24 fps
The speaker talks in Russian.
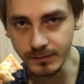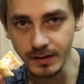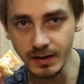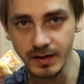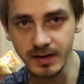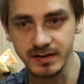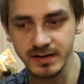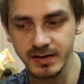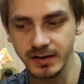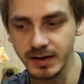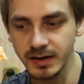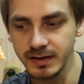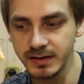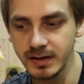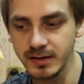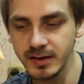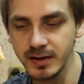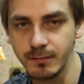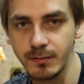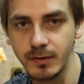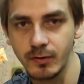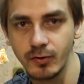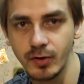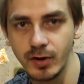Если
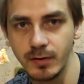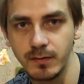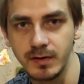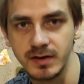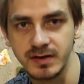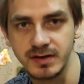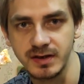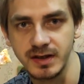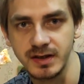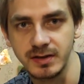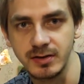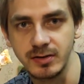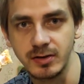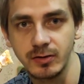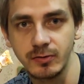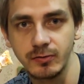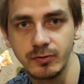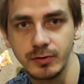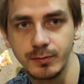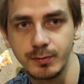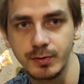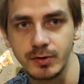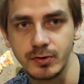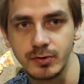хотите, могу обозреть и
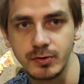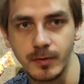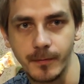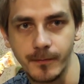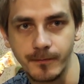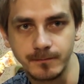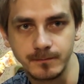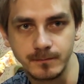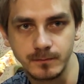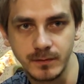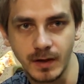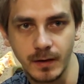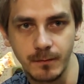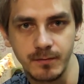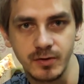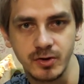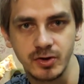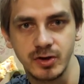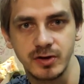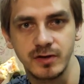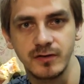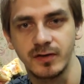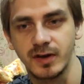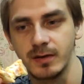такую пиццу.
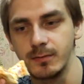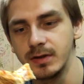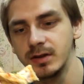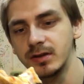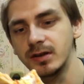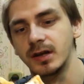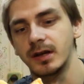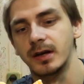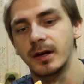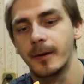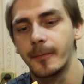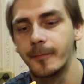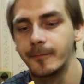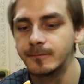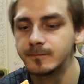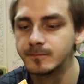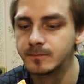Пишите в комментариях.